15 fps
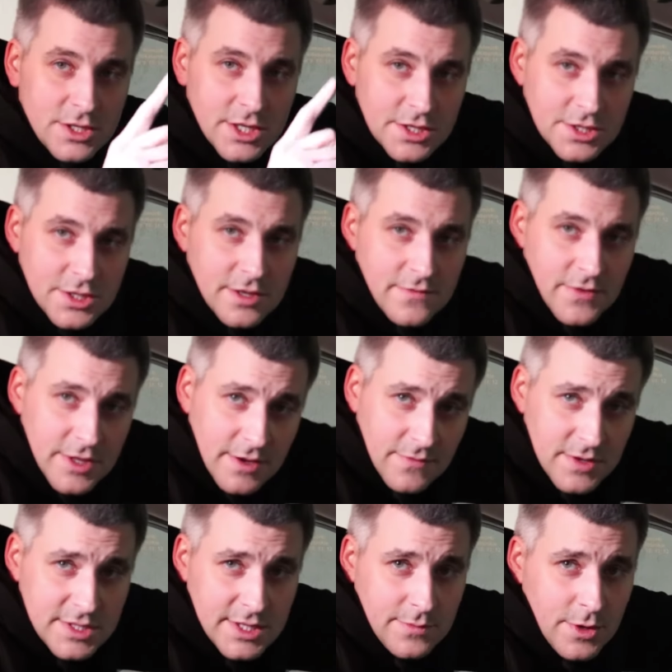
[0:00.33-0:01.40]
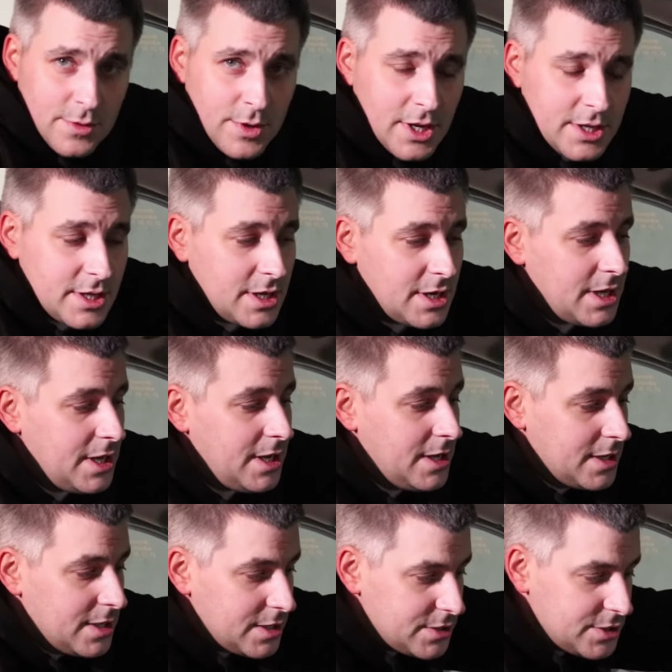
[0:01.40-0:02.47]
Cześć, witam Was na moim kanale.
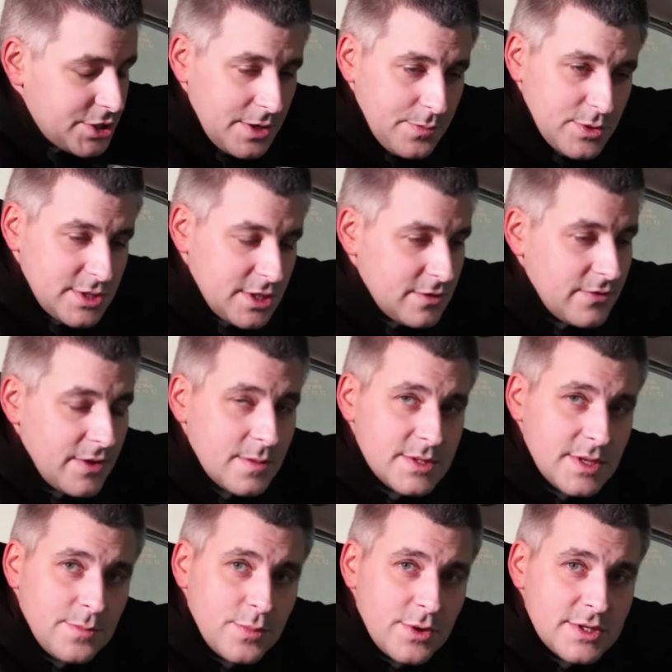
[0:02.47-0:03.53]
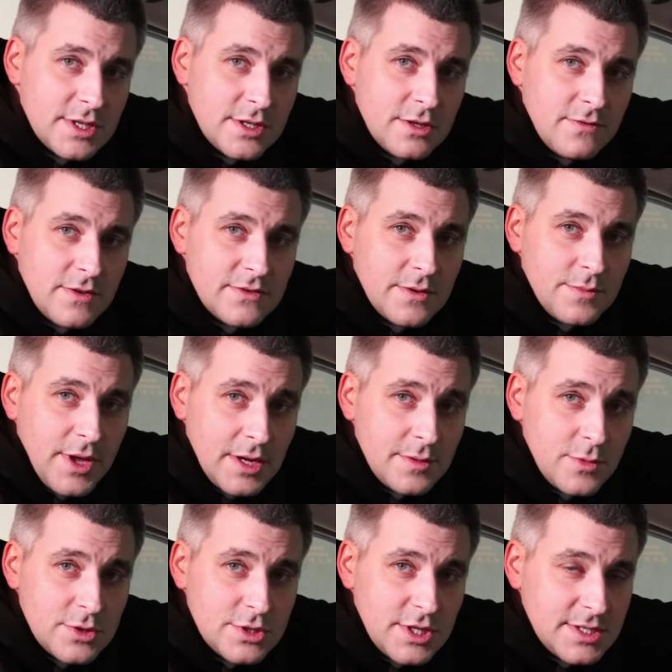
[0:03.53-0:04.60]
Dzisiaj postanowiłem zaprezentować Wam jak
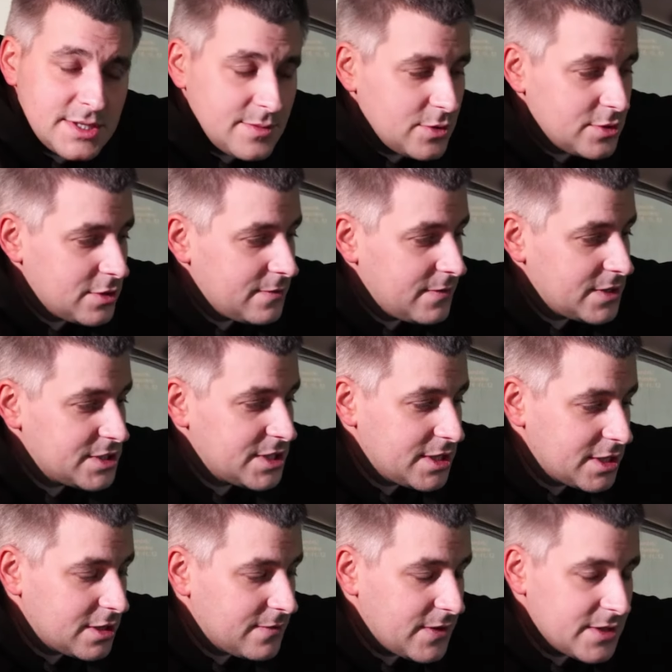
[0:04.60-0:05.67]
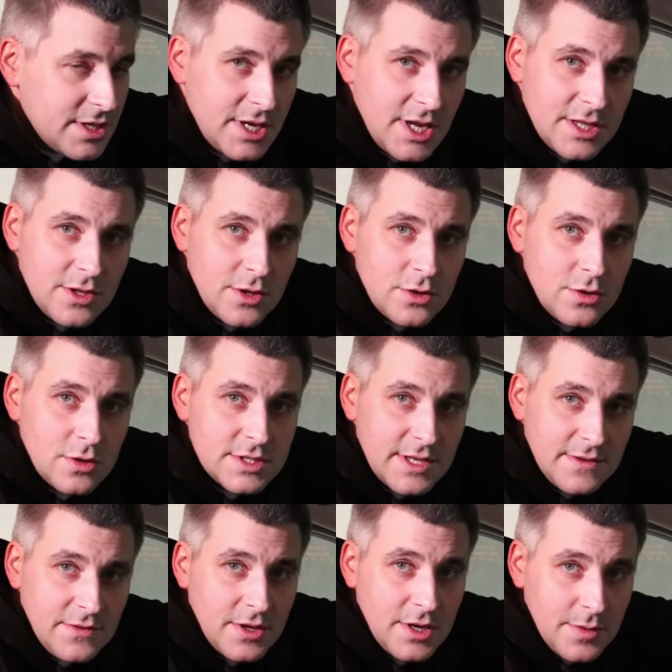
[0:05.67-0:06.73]
można zamontować dedykowane radio do
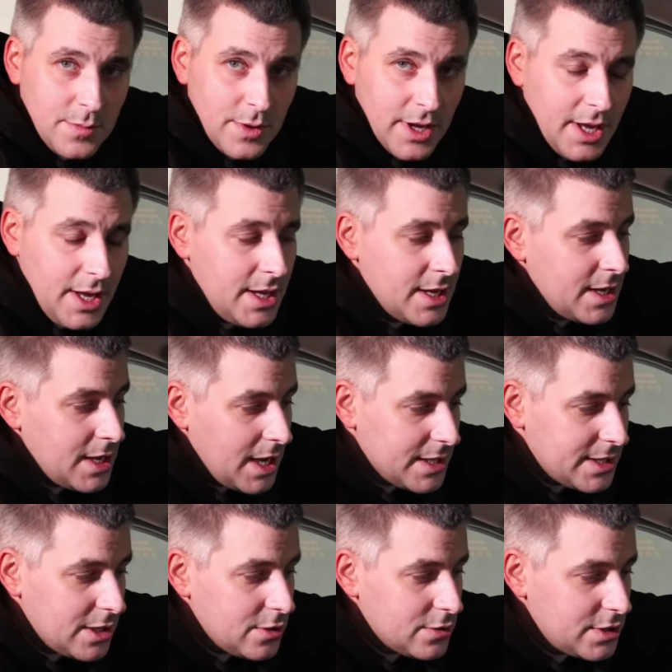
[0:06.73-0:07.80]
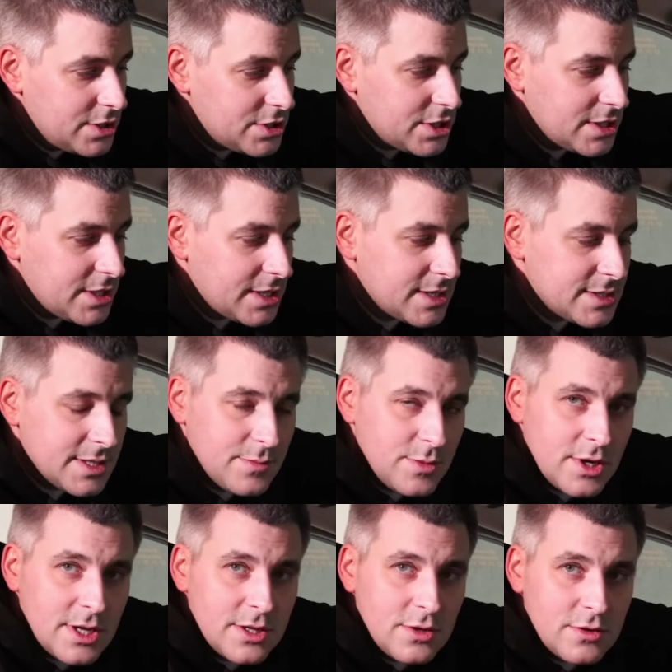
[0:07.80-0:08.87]
Zafiry B. Analogicznie takie
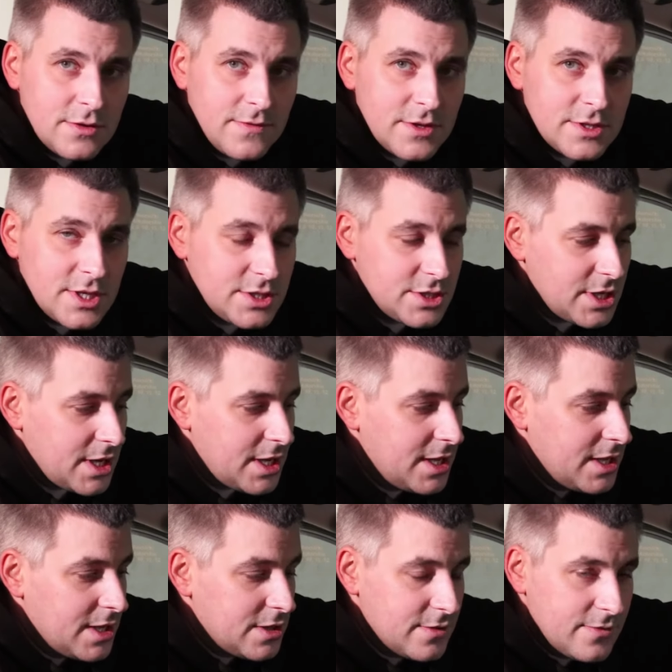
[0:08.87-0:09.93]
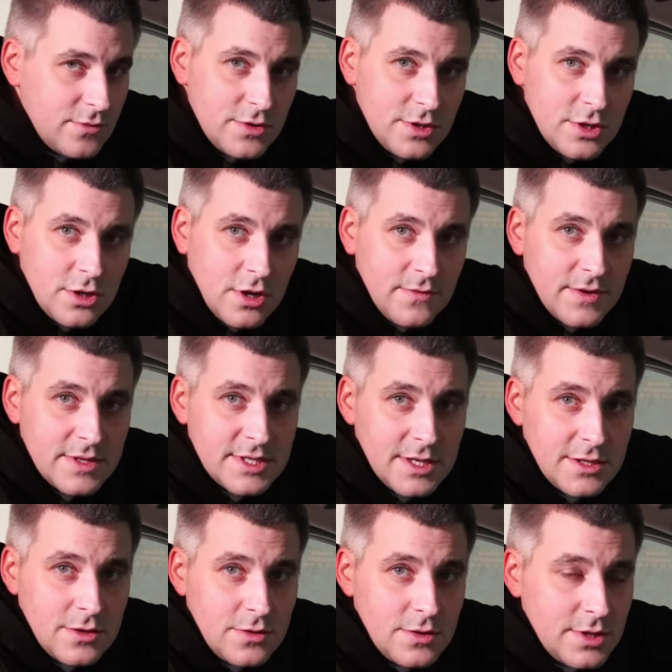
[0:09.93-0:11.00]
same radio odtwarzacze dwudinowe z
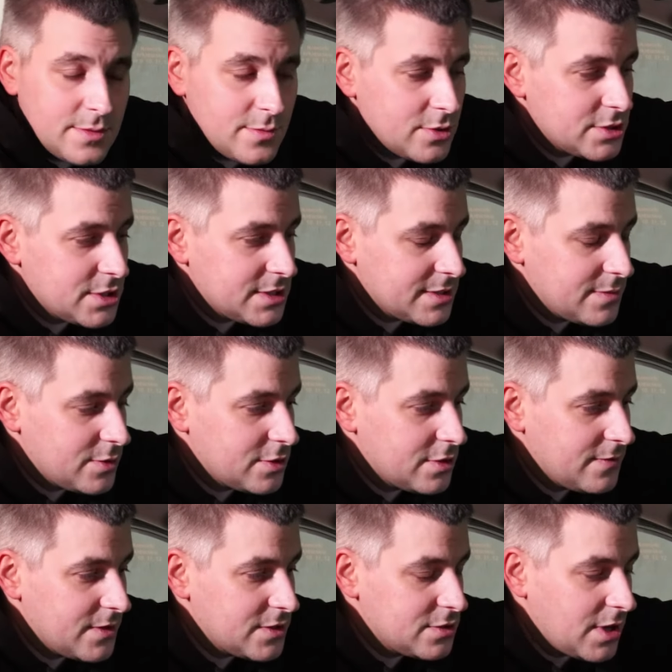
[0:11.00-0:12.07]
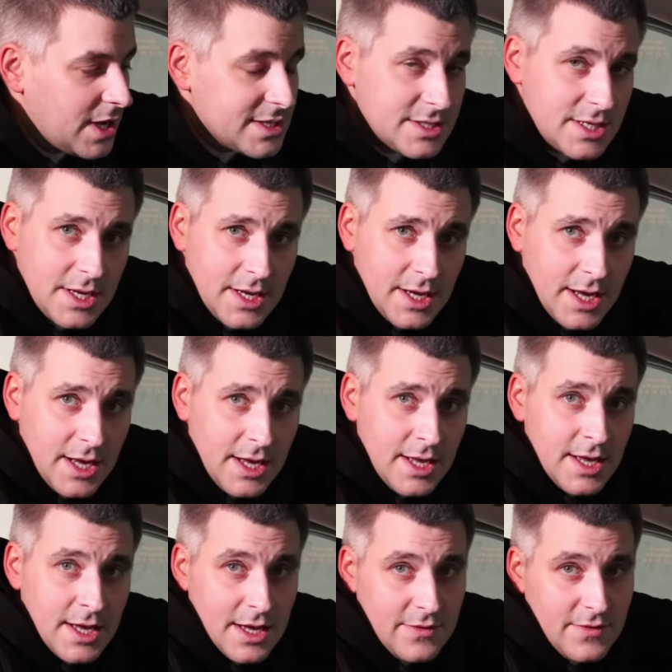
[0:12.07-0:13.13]
Androidem można zamontować do Astry H,
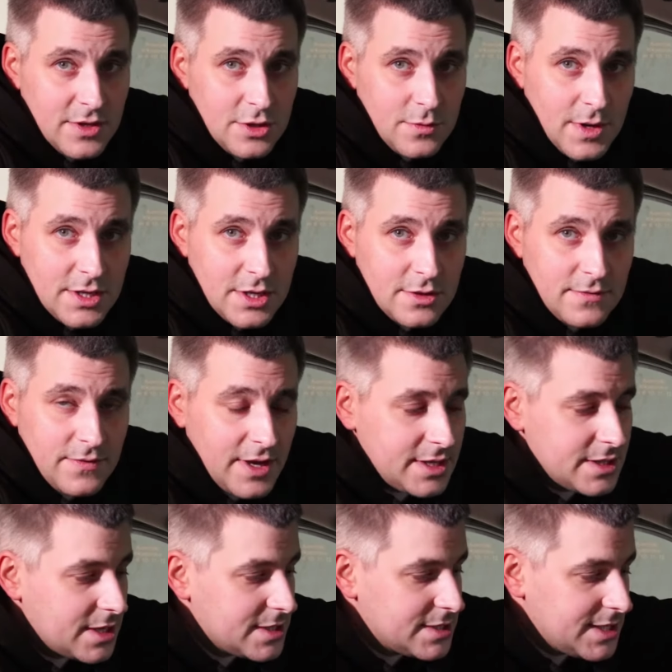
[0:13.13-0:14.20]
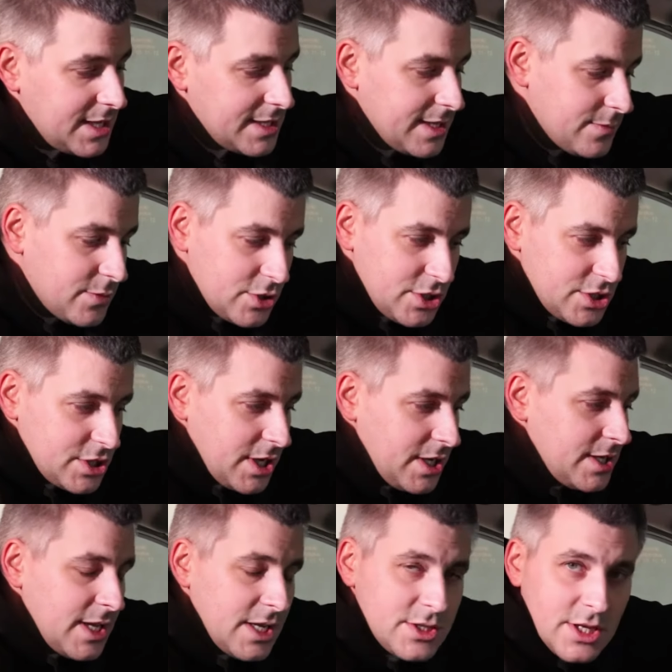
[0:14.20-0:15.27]
ewentualnie do Vectry C. Tam troszeczkę
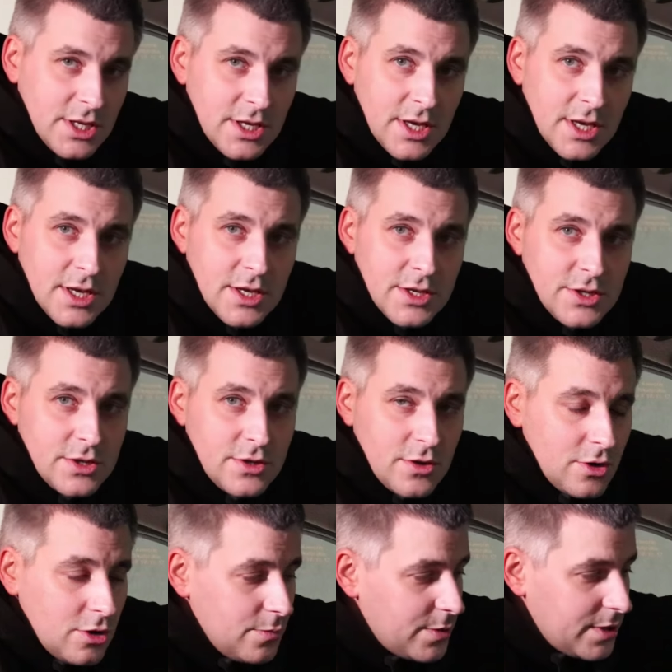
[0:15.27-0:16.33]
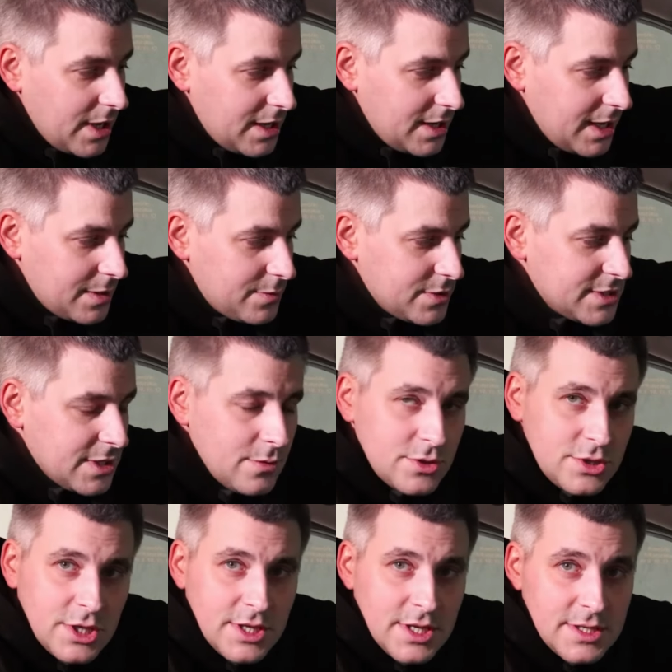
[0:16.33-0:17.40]
inaczej się to robi, ale jakby
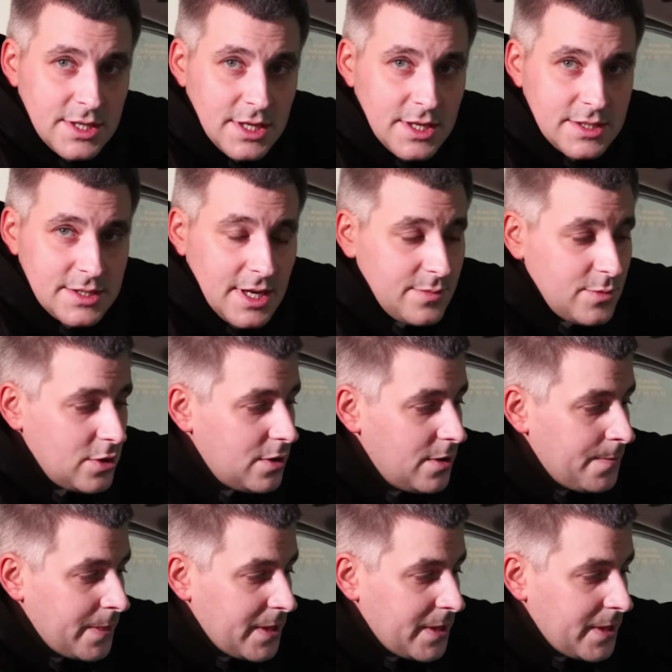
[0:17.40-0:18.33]
założenie jest takie samo.